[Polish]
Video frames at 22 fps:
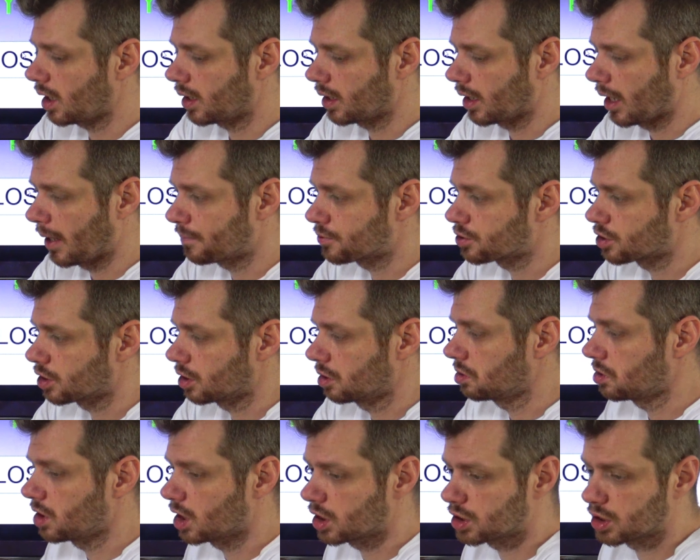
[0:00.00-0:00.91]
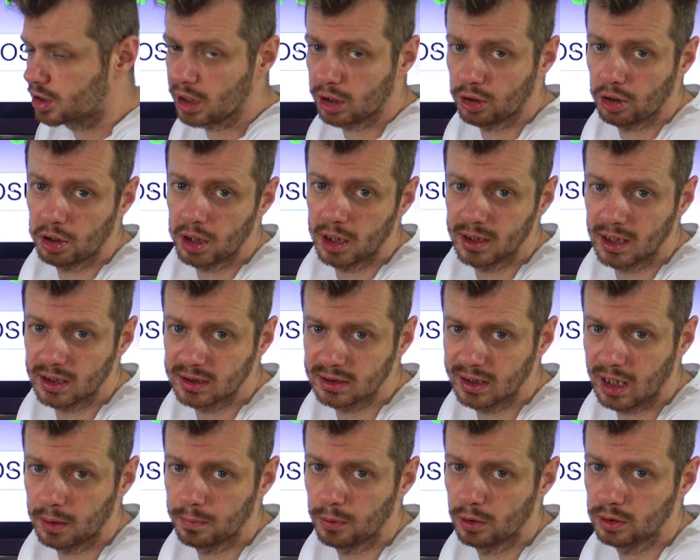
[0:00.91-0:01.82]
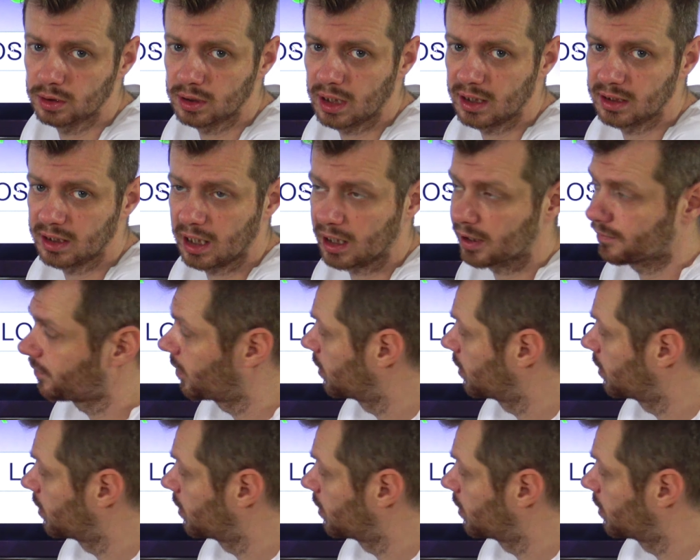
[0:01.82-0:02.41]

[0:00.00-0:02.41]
ten lepszy, jest tylko jedna skarbonka, tak